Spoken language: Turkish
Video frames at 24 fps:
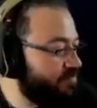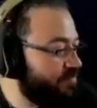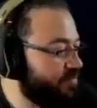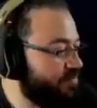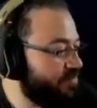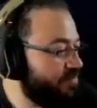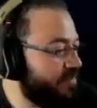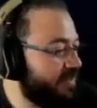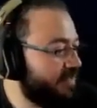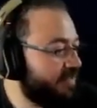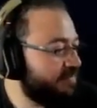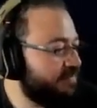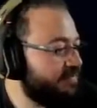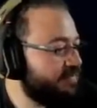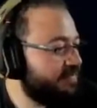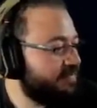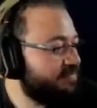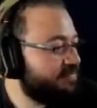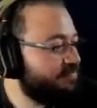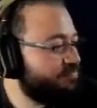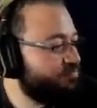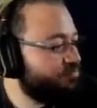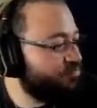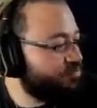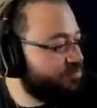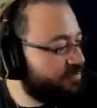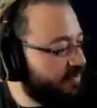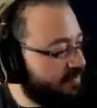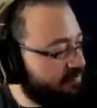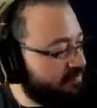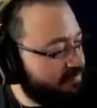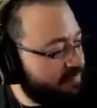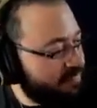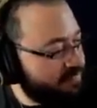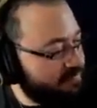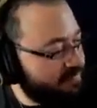Lordum Antalya'da bir buluşma
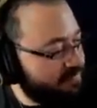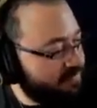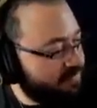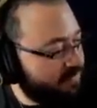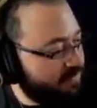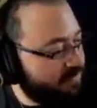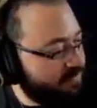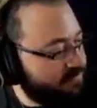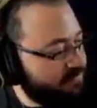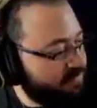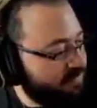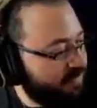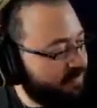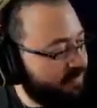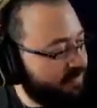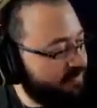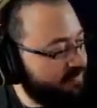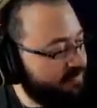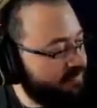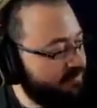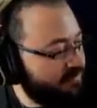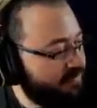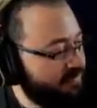yapmaz bir takipçilerle.